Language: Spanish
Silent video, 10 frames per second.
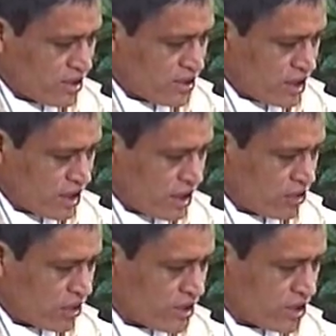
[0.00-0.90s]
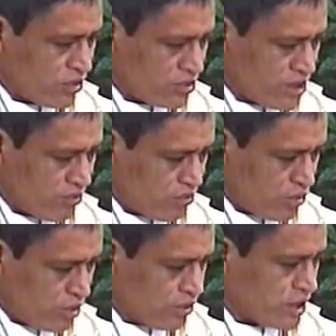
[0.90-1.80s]
San Ignacio la traduce en
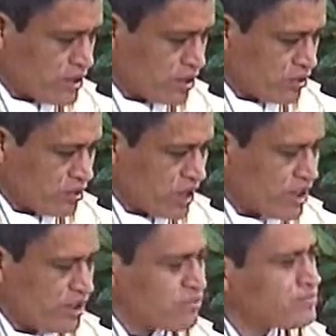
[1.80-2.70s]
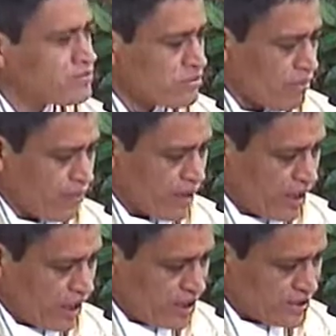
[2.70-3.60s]
pobreza total,
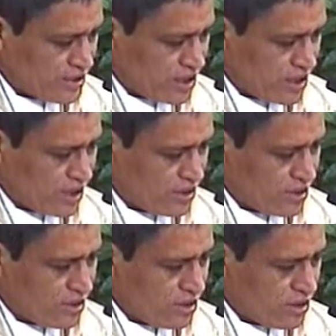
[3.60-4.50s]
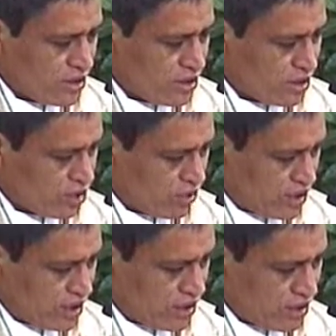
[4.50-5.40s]
castidad y
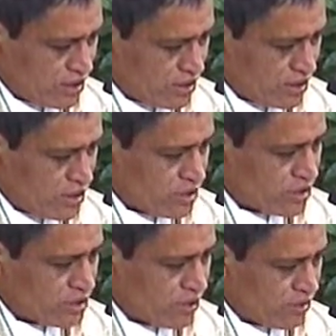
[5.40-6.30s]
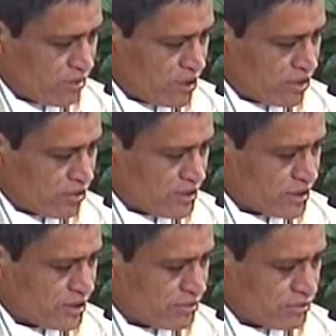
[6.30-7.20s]
obediencia entonces va viviendo
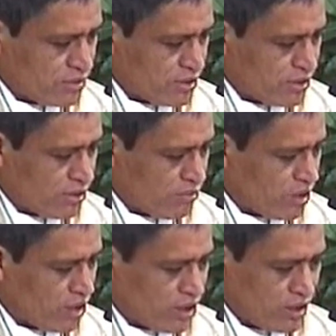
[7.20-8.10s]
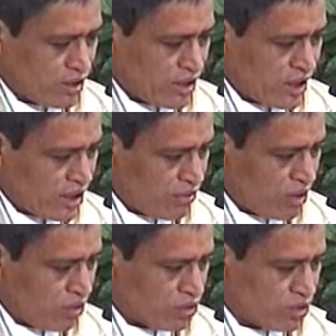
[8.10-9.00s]
así. Pero él y
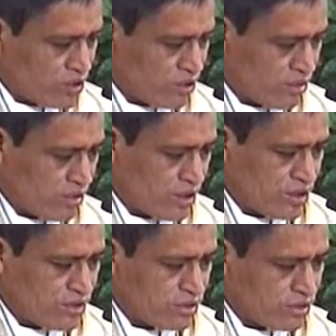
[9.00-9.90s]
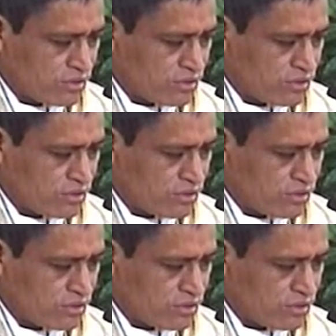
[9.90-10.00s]
anima a otros a vivir eso.